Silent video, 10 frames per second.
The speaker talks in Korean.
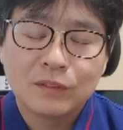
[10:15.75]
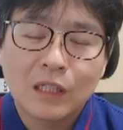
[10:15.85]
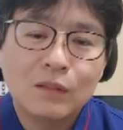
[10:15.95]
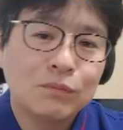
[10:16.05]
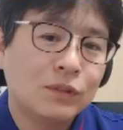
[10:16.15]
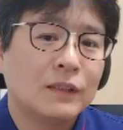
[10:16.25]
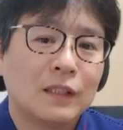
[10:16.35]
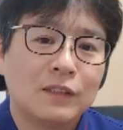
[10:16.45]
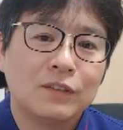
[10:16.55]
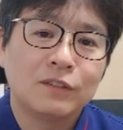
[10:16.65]
다른 부위가
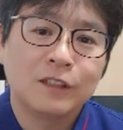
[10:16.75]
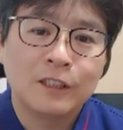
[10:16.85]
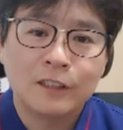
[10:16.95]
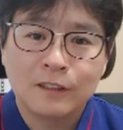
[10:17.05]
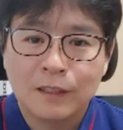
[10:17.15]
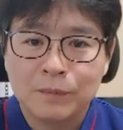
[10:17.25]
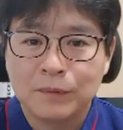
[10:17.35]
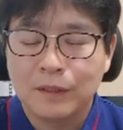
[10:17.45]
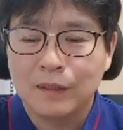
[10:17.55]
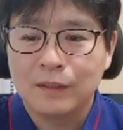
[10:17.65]
다칠 수 있기
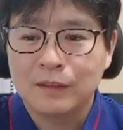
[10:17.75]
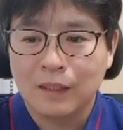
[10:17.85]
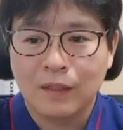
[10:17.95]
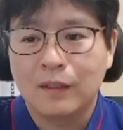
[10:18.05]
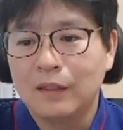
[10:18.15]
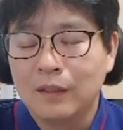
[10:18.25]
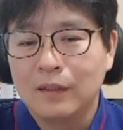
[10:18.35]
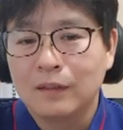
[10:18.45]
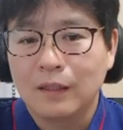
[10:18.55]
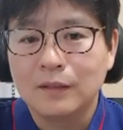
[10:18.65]
때문에 자
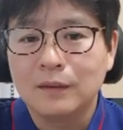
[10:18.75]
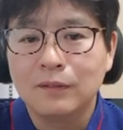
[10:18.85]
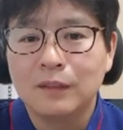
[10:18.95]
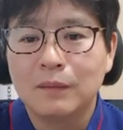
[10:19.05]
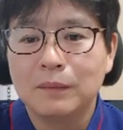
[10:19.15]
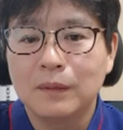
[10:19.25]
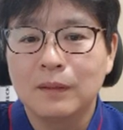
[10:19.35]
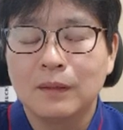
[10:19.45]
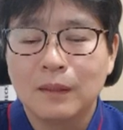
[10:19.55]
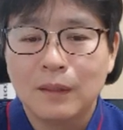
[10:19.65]
다시
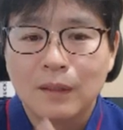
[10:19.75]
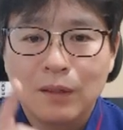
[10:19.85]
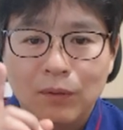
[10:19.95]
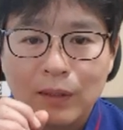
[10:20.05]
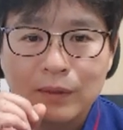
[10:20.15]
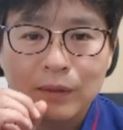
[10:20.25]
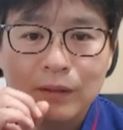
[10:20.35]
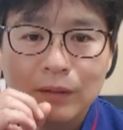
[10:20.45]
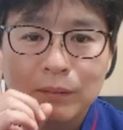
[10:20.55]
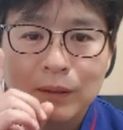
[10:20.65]
정리하면
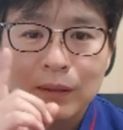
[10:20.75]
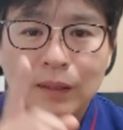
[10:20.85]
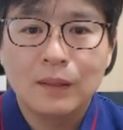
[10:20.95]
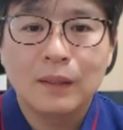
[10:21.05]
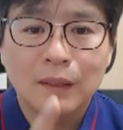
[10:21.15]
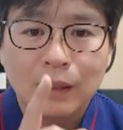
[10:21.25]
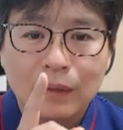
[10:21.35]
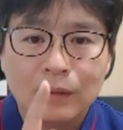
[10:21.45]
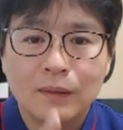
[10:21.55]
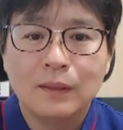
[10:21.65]
관절염이
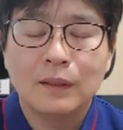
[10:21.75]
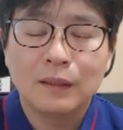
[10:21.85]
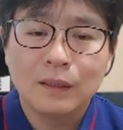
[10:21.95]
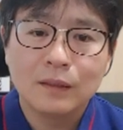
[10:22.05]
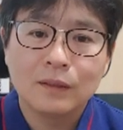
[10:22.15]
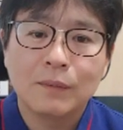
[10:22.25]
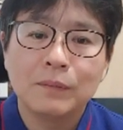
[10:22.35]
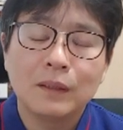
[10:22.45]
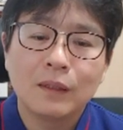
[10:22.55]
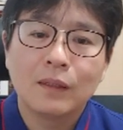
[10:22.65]
1단계든 2단계든
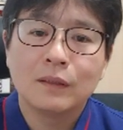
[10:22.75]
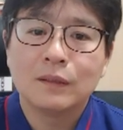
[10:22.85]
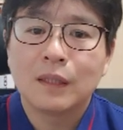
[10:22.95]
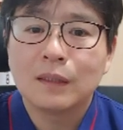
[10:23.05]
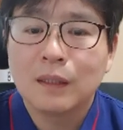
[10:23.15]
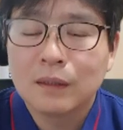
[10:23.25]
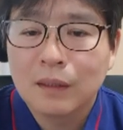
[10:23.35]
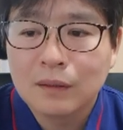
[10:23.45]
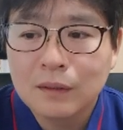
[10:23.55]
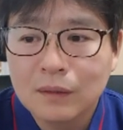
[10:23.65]
3단계든
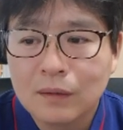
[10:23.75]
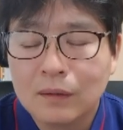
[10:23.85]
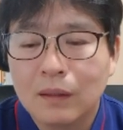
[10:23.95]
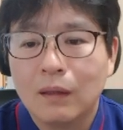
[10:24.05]
4단계든